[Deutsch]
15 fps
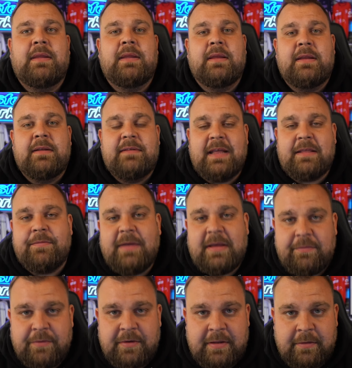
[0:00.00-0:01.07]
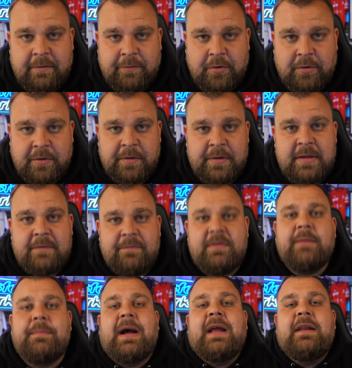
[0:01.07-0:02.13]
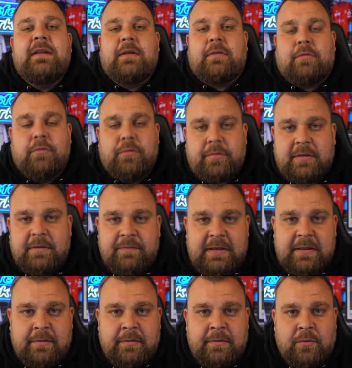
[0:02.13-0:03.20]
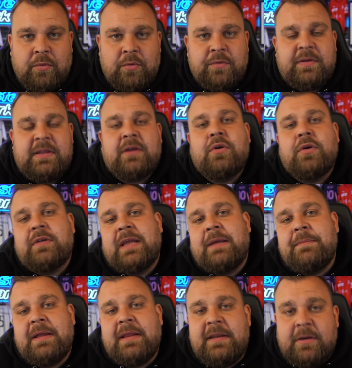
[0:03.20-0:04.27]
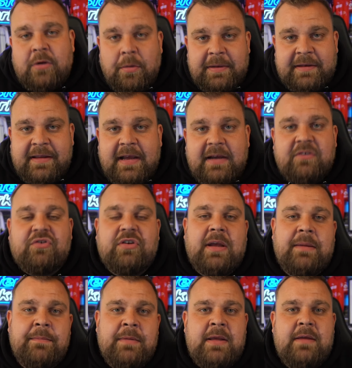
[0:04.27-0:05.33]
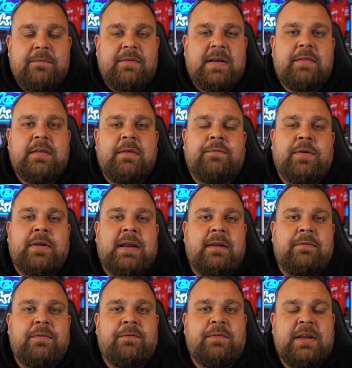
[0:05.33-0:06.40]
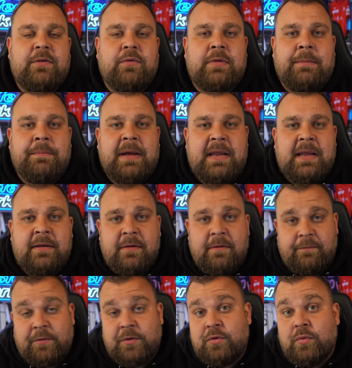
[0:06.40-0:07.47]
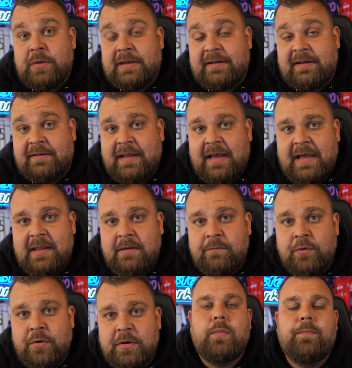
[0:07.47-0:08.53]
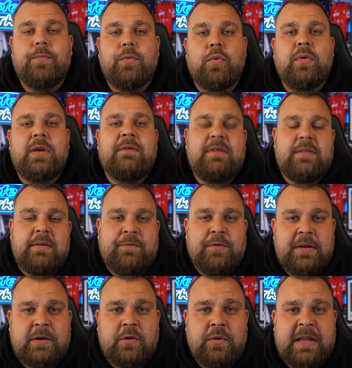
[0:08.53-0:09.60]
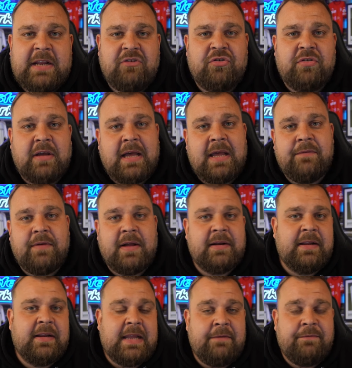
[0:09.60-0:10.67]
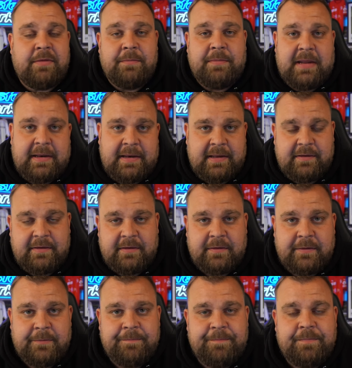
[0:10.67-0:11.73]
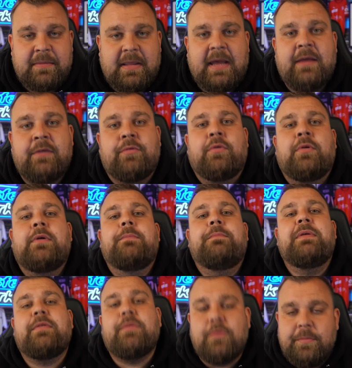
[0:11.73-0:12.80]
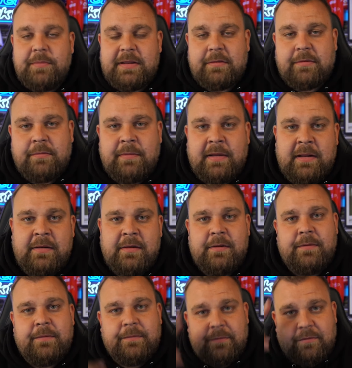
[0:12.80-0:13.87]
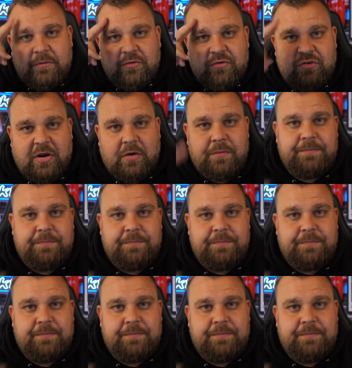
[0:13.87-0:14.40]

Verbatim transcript: Das war's für diese Woche. Wieder mal einiges los gewesen und ihr könnt gerne mal in die Kommentare schreiben, was ihr von einer Verpflichtung der Bayern von Jonathan Tah halten würdet oder was ihr von der Connection Ralf Rangnick FC Bayern haltet. Also, bis zum nächsten Mal. Ciao.